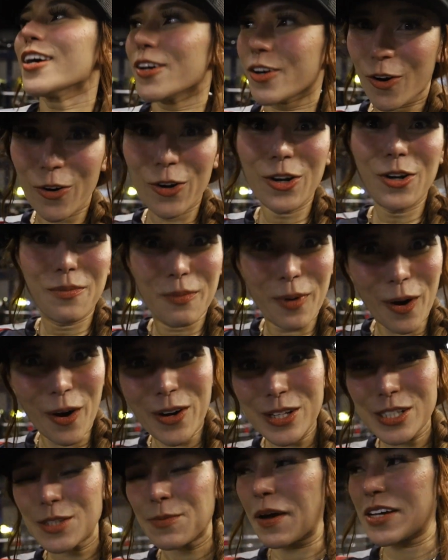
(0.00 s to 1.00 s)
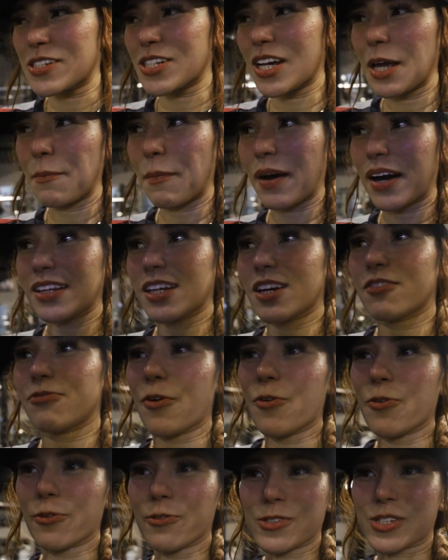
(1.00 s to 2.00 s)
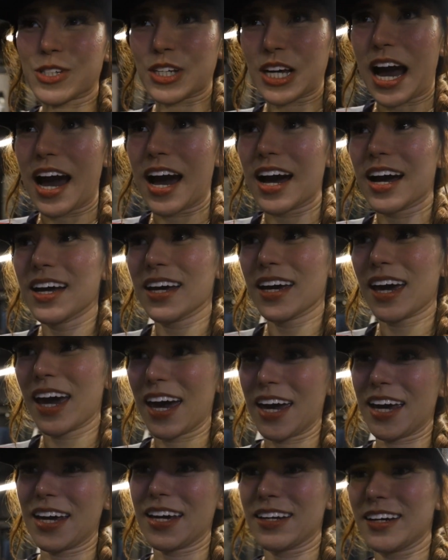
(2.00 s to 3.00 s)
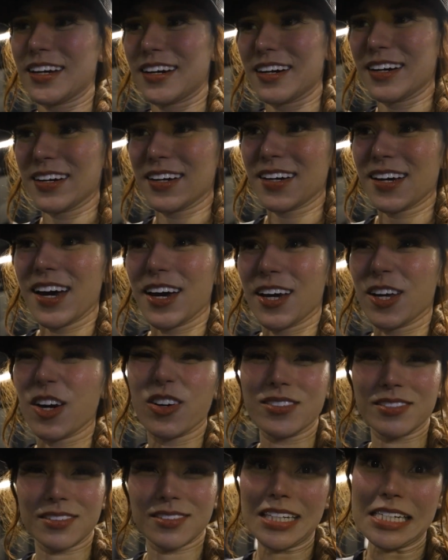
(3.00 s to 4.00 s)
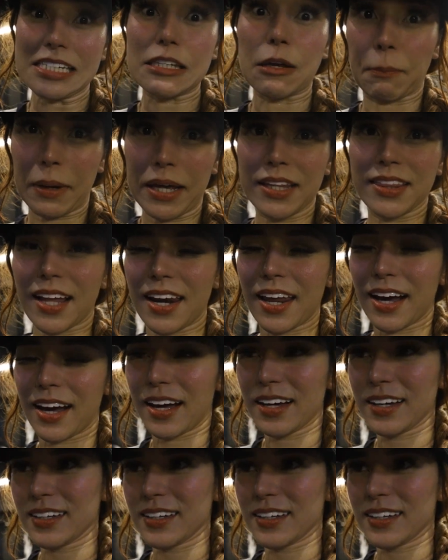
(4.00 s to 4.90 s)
goal mo, especially pagka nag-focus ka. And, uh, yun, discipline talaga.